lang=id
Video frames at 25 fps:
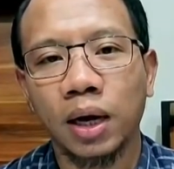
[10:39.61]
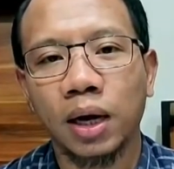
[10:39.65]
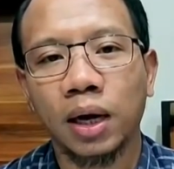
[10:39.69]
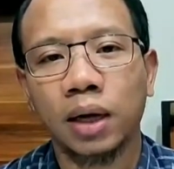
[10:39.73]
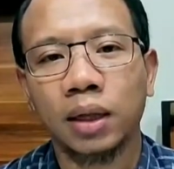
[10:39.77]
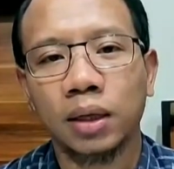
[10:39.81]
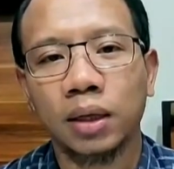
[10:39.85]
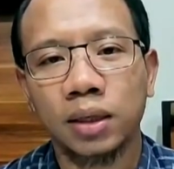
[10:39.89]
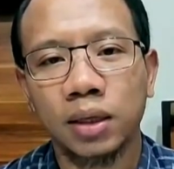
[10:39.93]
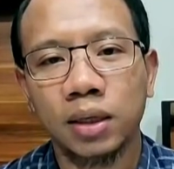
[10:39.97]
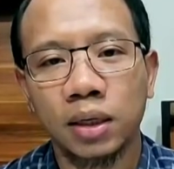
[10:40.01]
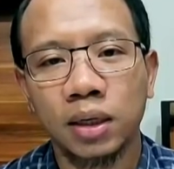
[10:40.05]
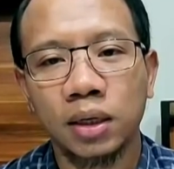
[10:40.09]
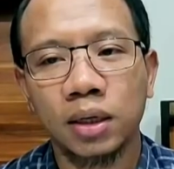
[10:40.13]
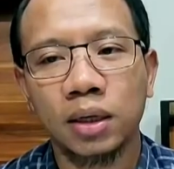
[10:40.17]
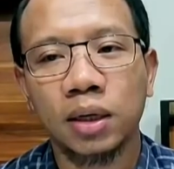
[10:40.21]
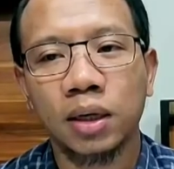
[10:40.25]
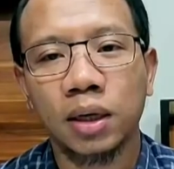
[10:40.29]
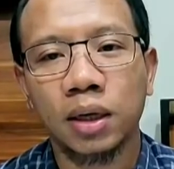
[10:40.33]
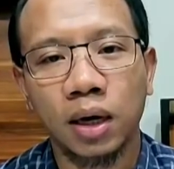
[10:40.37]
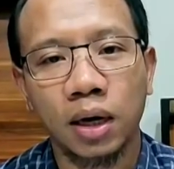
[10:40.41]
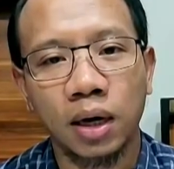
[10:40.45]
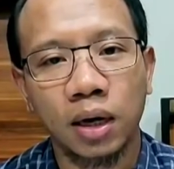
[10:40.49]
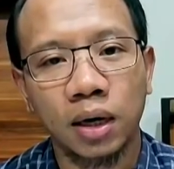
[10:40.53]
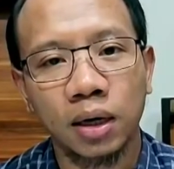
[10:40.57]
akan terjadi
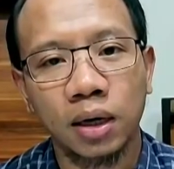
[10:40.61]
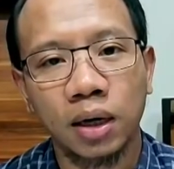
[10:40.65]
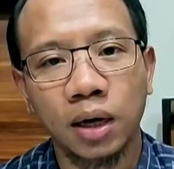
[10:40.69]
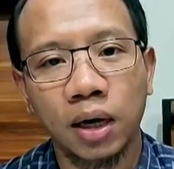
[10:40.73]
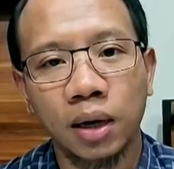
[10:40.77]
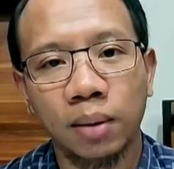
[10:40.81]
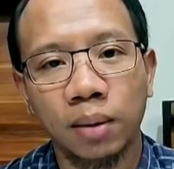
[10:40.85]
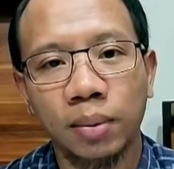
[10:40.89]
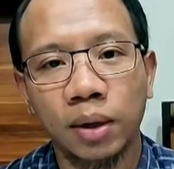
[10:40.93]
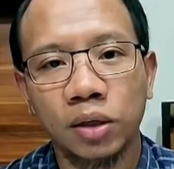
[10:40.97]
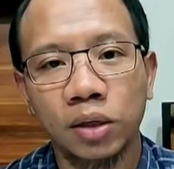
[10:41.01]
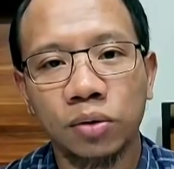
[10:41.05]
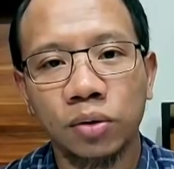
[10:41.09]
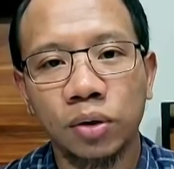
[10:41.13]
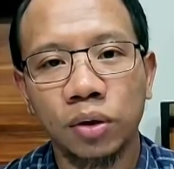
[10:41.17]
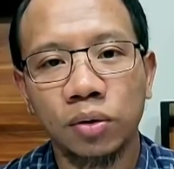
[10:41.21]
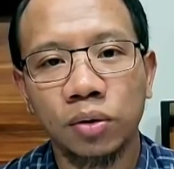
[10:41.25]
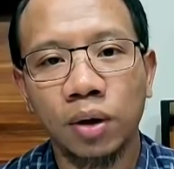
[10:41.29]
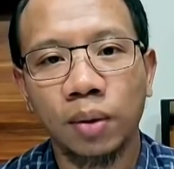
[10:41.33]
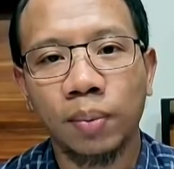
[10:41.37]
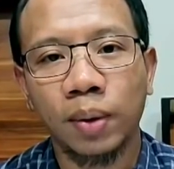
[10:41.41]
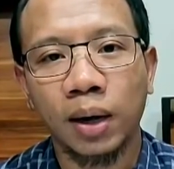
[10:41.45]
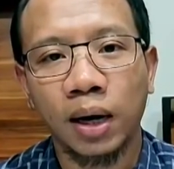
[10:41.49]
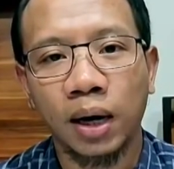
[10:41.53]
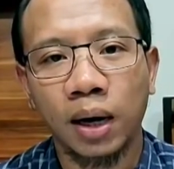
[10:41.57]
di negara-negara maju
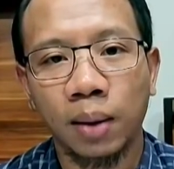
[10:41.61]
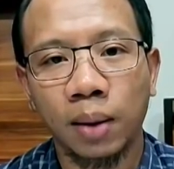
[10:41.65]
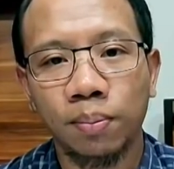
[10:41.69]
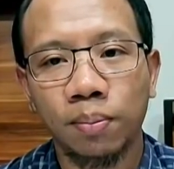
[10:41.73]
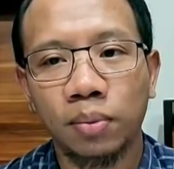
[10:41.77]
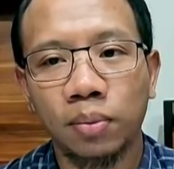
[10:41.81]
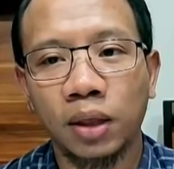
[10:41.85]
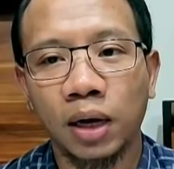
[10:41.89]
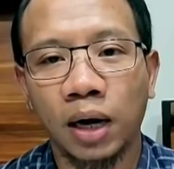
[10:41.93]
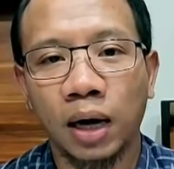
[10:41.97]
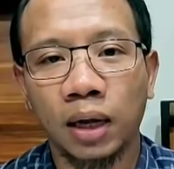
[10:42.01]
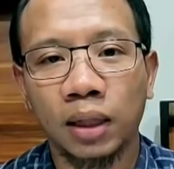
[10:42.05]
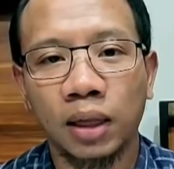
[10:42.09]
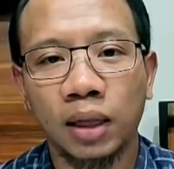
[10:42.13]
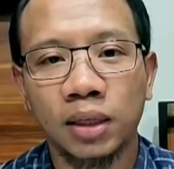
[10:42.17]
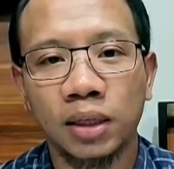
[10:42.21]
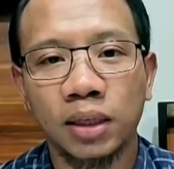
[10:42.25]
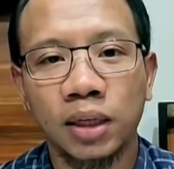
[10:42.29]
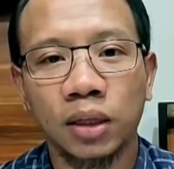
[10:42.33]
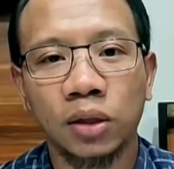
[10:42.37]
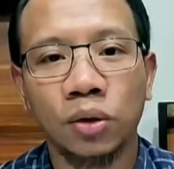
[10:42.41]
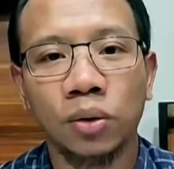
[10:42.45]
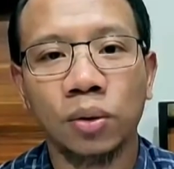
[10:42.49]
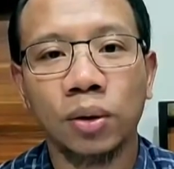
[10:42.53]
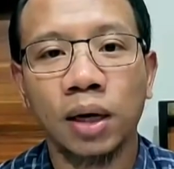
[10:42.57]
itu apakah
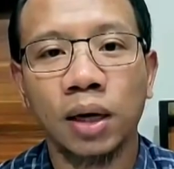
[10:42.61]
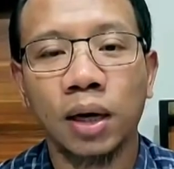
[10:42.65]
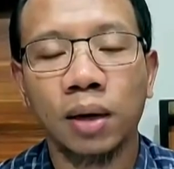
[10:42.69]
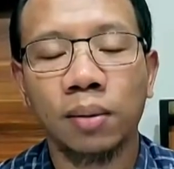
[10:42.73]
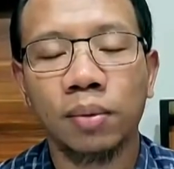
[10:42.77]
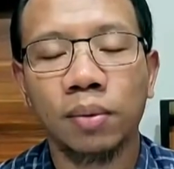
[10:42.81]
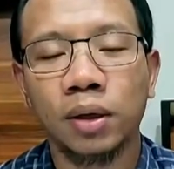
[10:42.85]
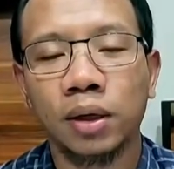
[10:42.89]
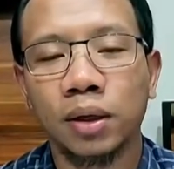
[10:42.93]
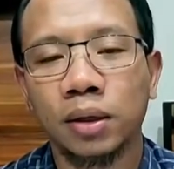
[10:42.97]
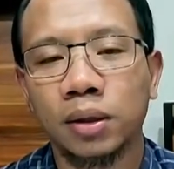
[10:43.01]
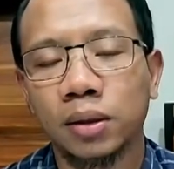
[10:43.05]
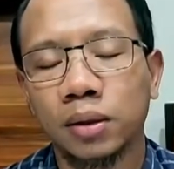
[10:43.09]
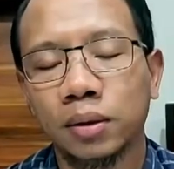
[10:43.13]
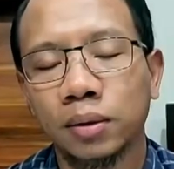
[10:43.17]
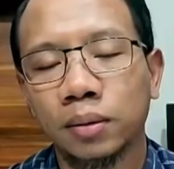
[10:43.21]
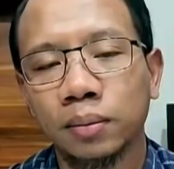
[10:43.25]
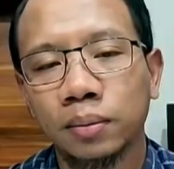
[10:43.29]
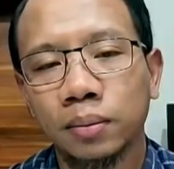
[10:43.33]
teratasi atau enggak begitu.